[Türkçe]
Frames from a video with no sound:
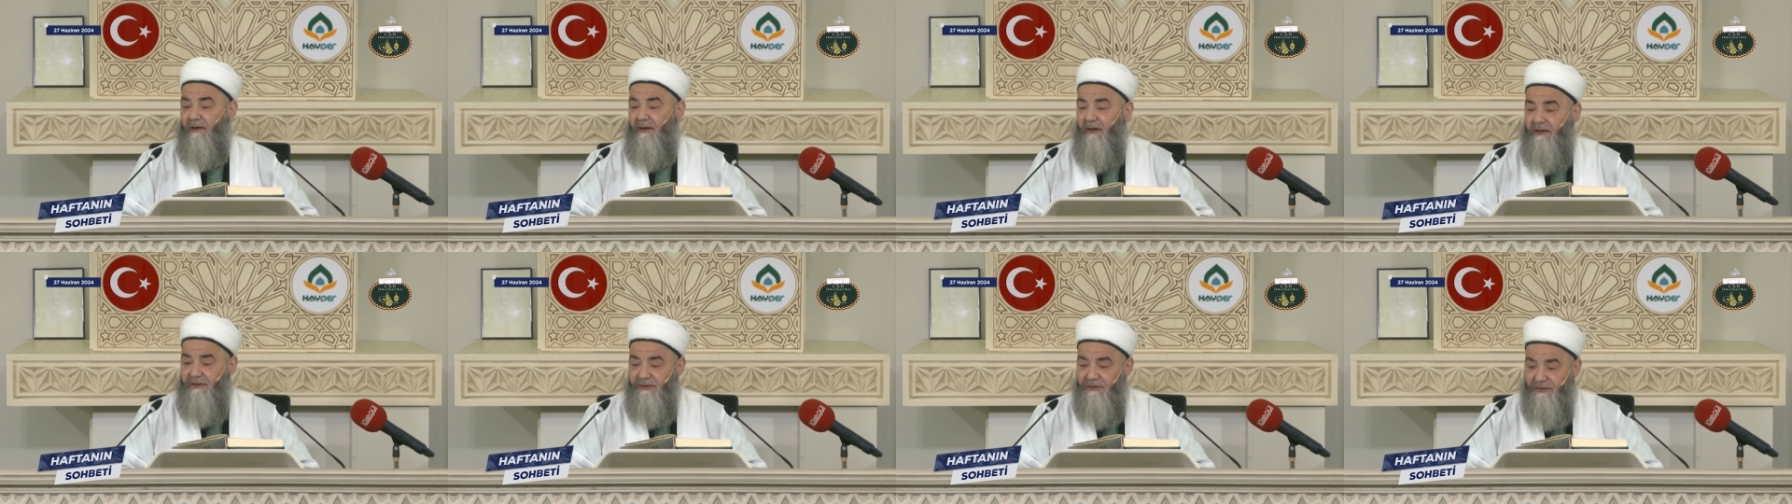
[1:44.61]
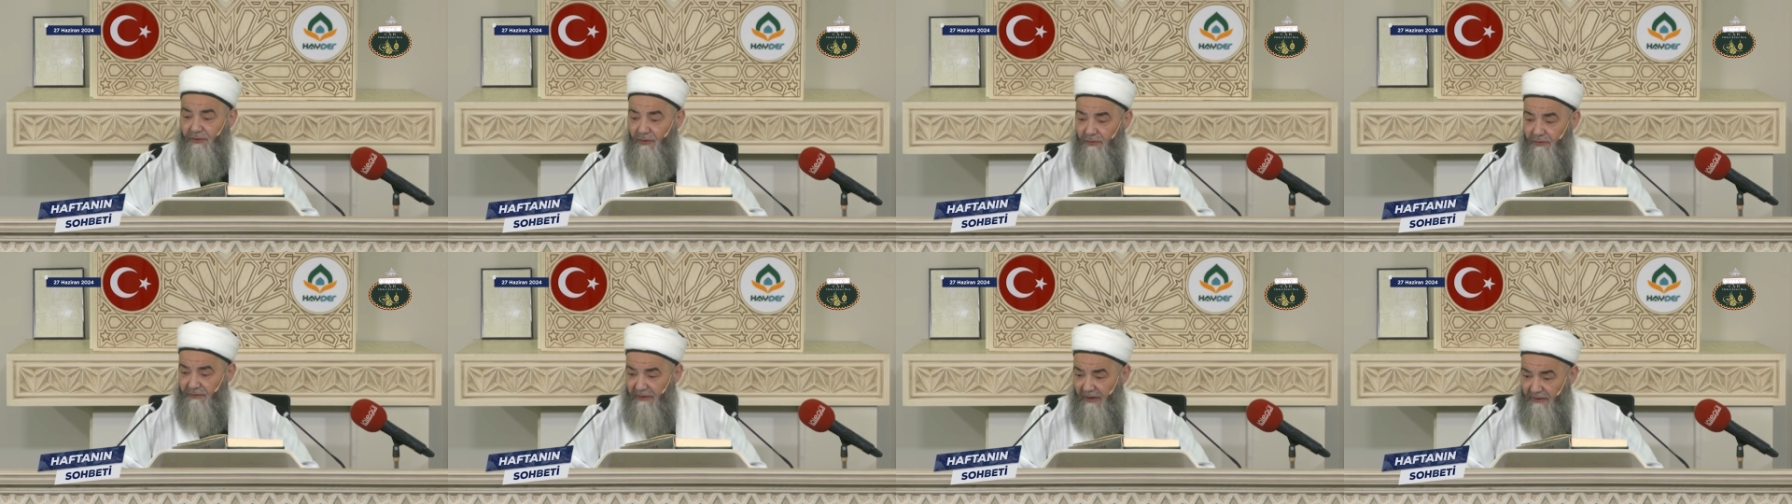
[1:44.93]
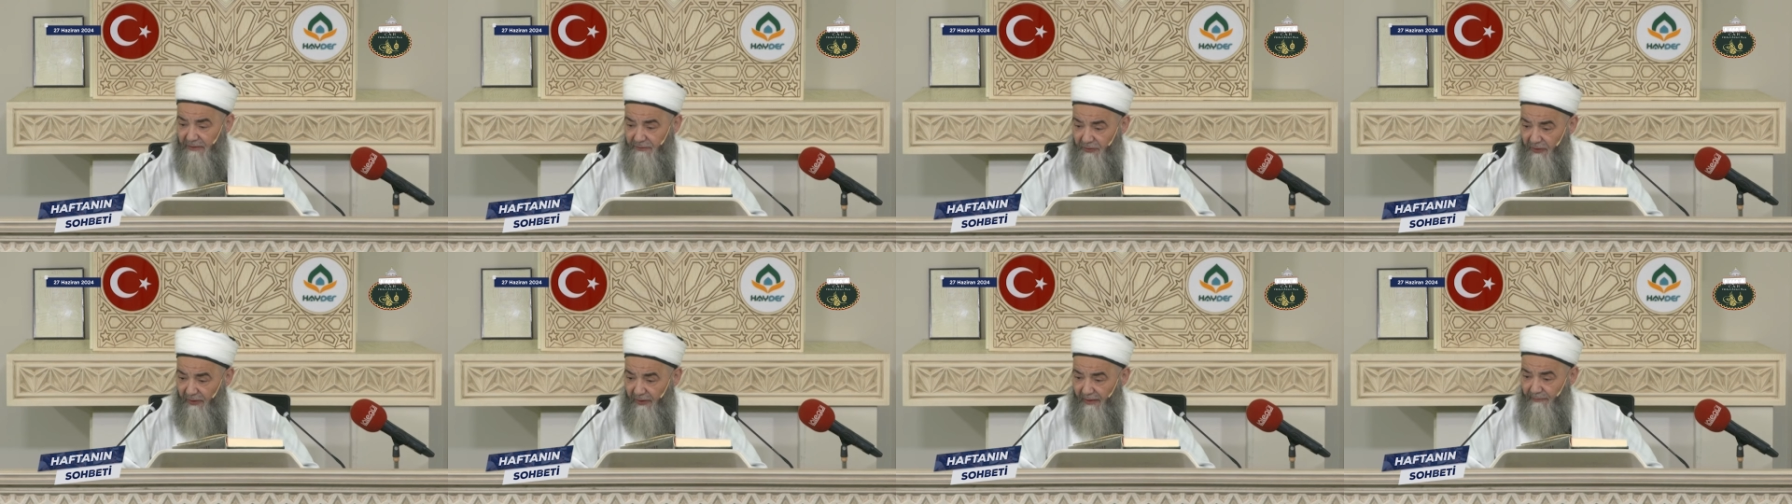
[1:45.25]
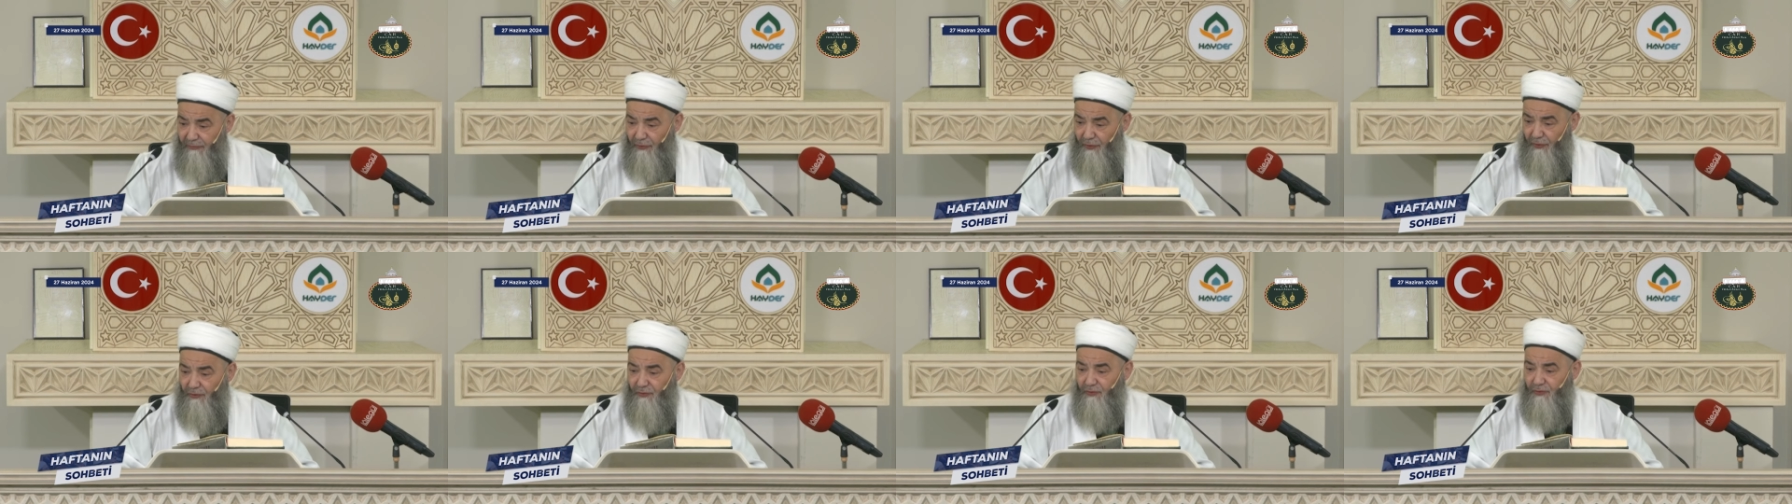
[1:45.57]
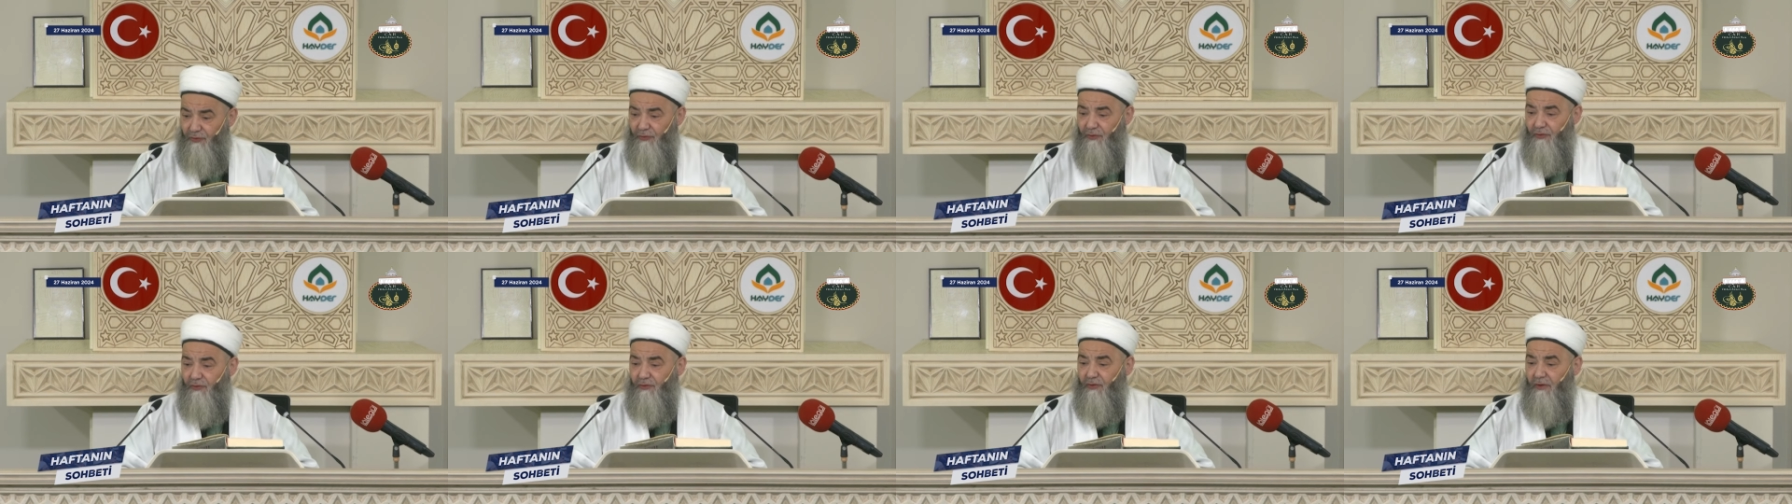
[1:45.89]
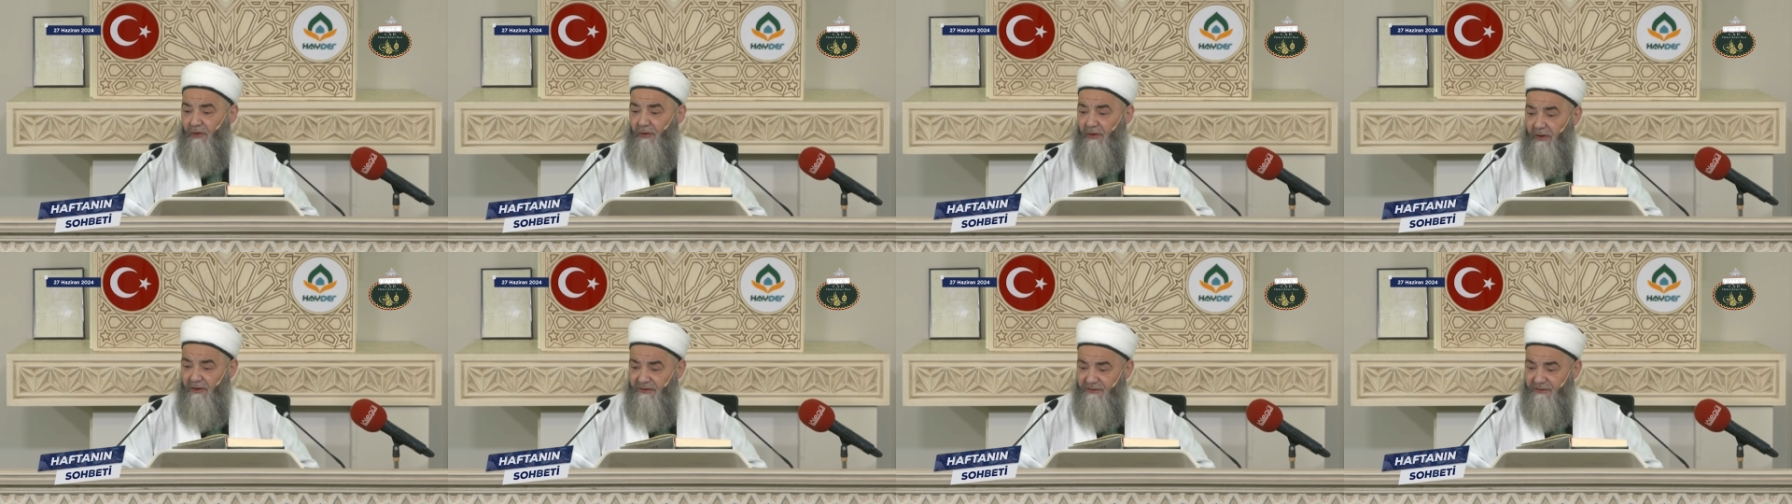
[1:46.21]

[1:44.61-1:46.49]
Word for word: e, işte ondan sonra biliyorsunuz